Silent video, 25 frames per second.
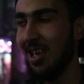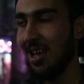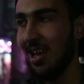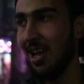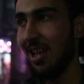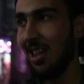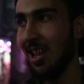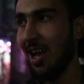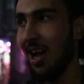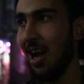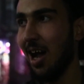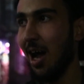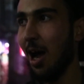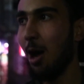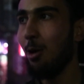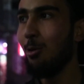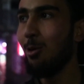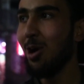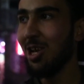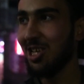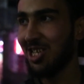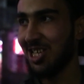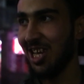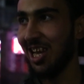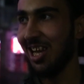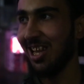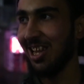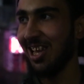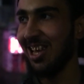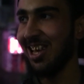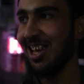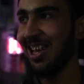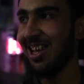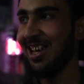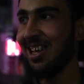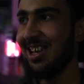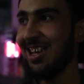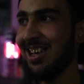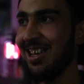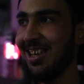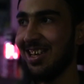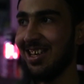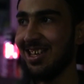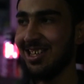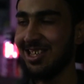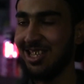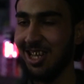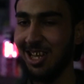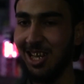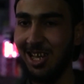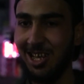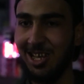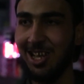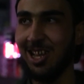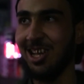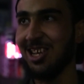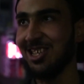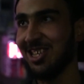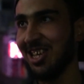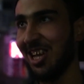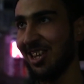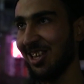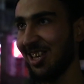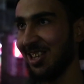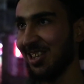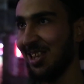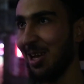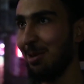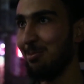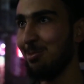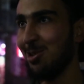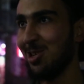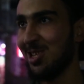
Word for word: هلا اول شغله شلح لي القشاط قدام